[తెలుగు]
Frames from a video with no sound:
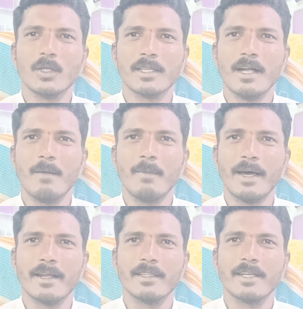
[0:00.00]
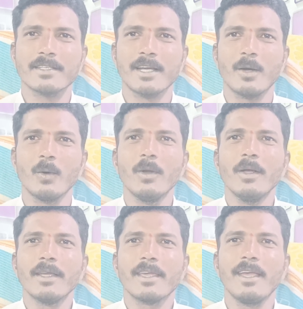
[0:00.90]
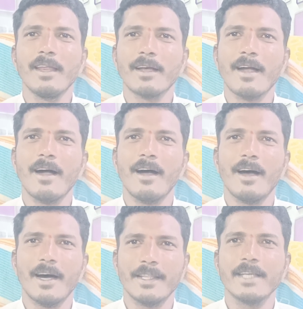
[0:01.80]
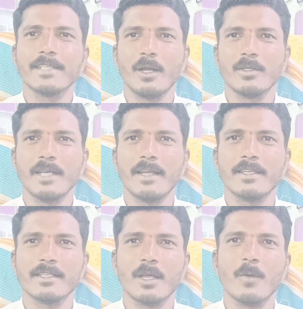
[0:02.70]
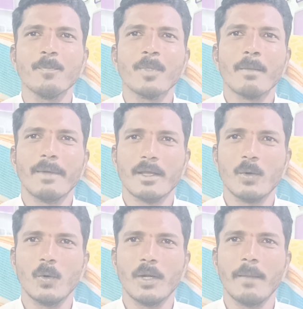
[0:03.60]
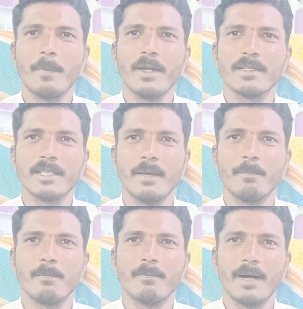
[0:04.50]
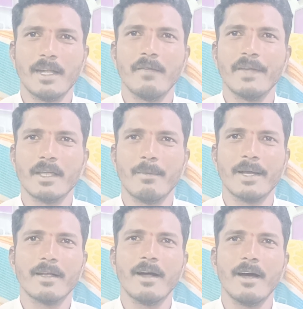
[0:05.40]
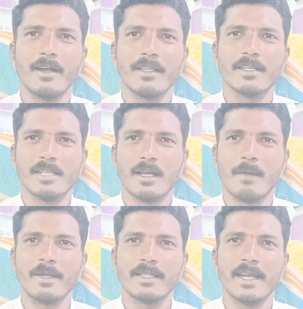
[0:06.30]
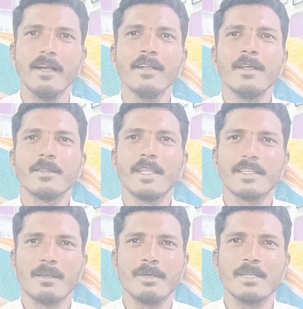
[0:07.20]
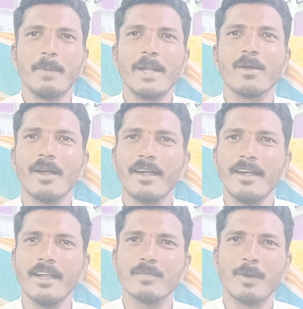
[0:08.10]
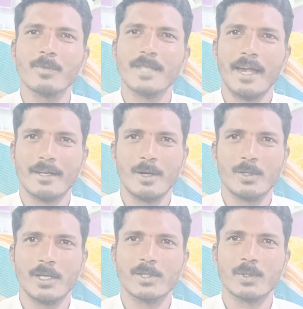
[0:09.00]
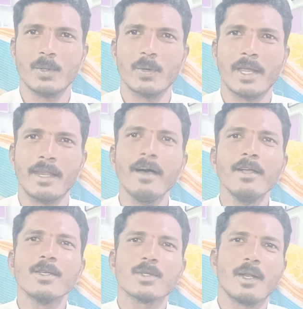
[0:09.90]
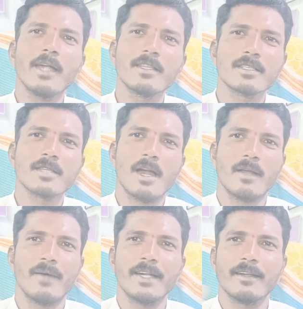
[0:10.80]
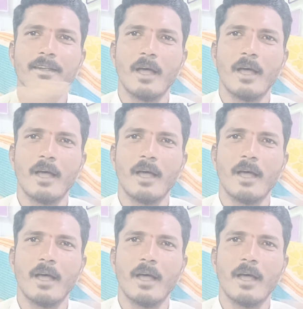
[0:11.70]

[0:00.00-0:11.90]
కొత్తగా మార్గదర్శకాలు కీలక ఆదేశాలు జారీ చేశారు మనకు డిప్యూటీ సీఎం బట్టి విక్రమార్క ఆర్థిక శాఖ మంత్రిగా దీనికి సంబంధించి పర్టికులర్ డీటెయిల్స్ మనం షార్ట్ కట్ లో తెలుసుకుందాం ఓకేనా సో లెట్ స్టార్ట్ అవర్